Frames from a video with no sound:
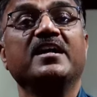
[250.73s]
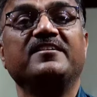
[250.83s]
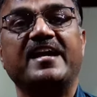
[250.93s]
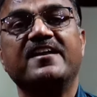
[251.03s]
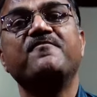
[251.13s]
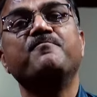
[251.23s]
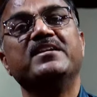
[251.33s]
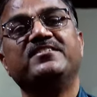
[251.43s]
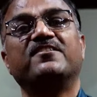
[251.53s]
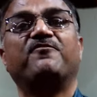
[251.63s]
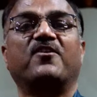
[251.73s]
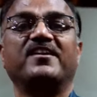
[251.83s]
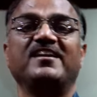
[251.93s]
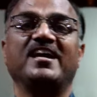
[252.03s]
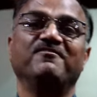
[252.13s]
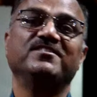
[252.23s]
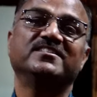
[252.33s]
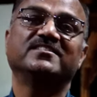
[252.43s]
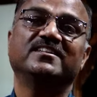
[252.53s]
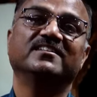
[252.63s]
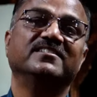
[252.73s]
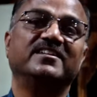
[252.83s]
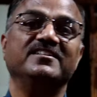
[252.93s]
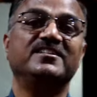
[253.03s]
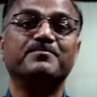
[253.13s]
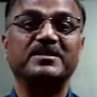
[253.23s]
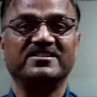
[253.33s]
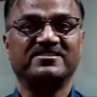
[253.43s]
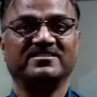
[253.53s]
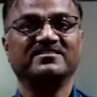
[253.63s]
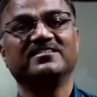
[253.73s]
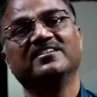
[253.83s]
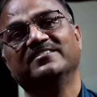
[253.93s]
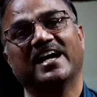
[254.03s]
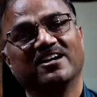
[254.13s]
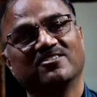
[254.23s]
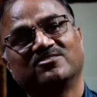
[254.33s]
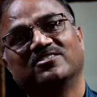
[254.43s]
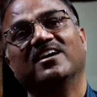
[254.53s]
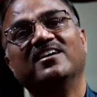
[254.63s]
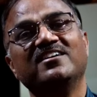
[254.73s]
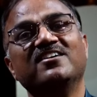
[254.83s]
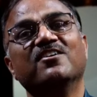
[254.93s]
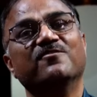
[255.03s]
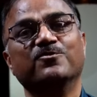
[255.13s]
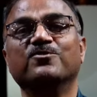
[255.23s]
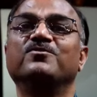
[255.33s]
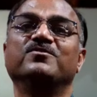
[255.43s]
टेन मेजर फॉरेन लैंग्वेजेस के अंदर इंटरप्रटेशन डायलॉग्स का वो